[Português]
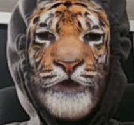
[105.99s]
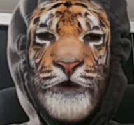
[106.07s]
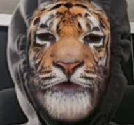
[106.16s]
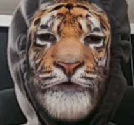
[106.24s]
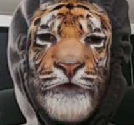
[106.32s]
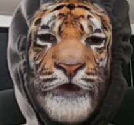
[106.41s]

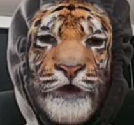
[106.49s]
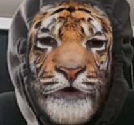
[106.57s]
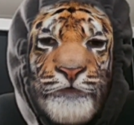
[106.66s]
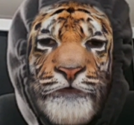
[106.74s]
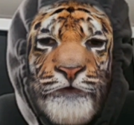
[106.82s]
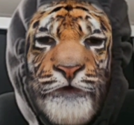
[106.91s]
Então,
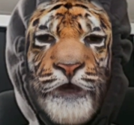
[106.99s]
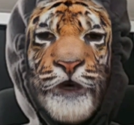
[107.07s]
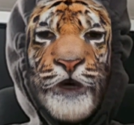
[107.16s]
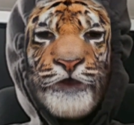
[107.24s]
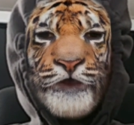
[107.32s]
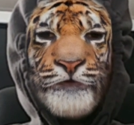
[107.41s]
a gente
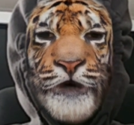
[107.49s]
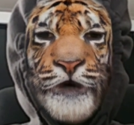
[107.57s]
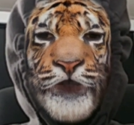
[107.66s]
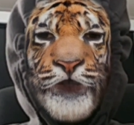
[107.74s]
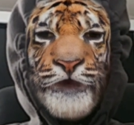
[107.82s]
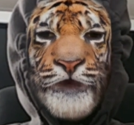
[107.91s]
pede
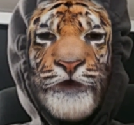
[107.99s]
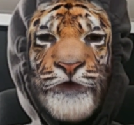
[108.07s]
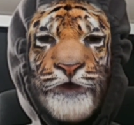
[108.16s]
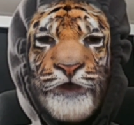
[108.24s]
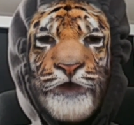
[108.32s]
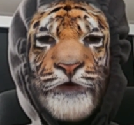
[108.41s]
para você
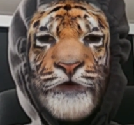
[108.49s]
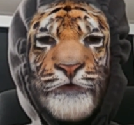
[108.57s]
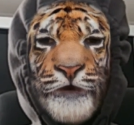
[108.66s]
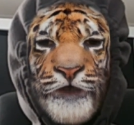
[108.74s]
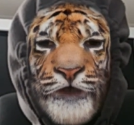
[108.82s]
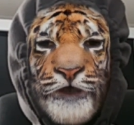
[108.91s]

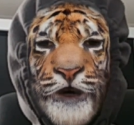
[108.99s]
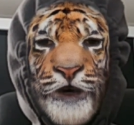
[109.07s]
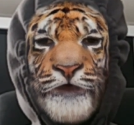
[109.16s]
compartilhar